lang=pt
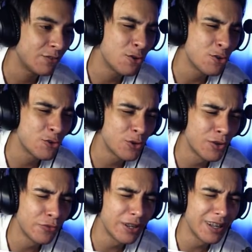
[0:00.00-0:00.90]
Igor
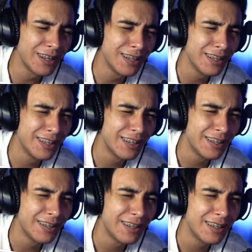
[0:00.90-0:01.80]
Chofra?
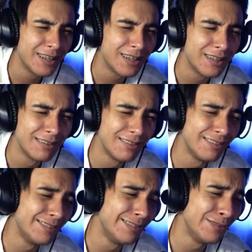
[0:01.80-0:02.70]

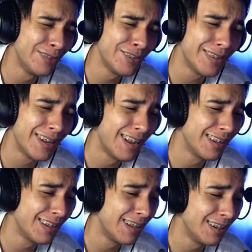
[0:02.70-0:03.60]
Ai, eu vou chorar,
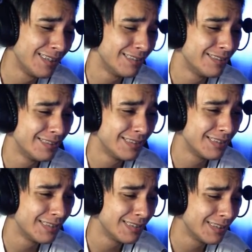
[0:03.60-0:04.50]
cara.
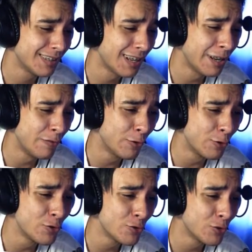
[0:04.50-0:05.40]
Caramba,
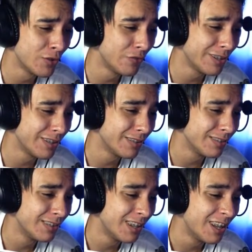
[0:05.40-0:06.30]
Igor Chofra.
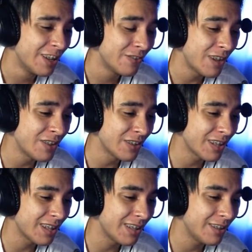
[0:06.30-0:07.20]
Faz isso
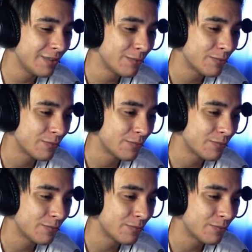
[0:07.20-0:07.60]
aqui aqui.